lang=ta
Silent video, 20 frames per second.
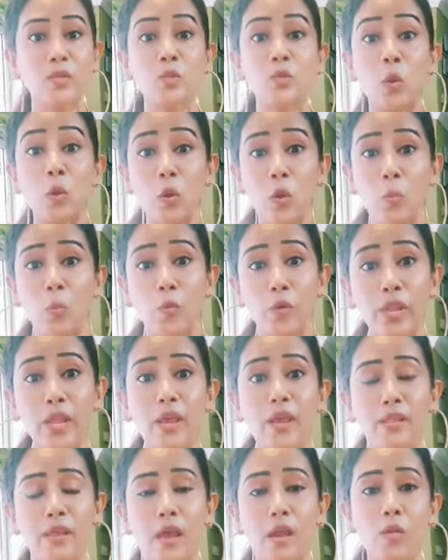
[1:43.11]
சொல்ல
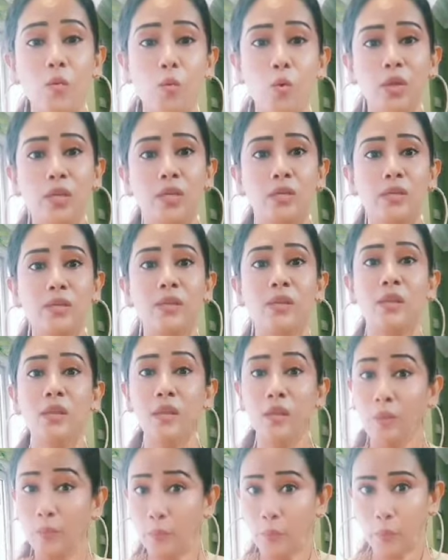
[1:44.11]
முடியாத அளவுக்கு
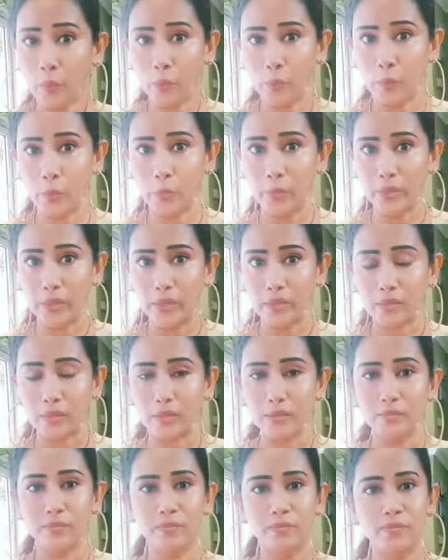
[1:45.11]
ப்ராப்ளம்
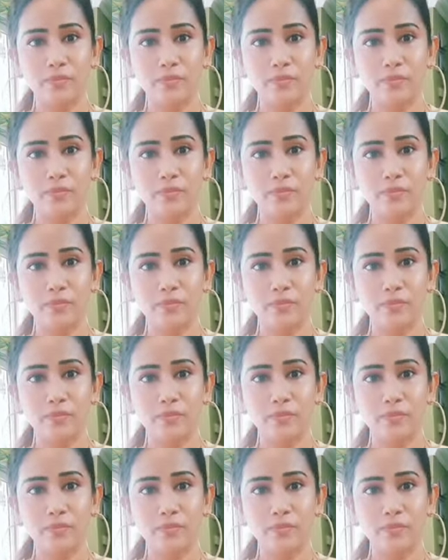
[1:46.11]
இருக்குது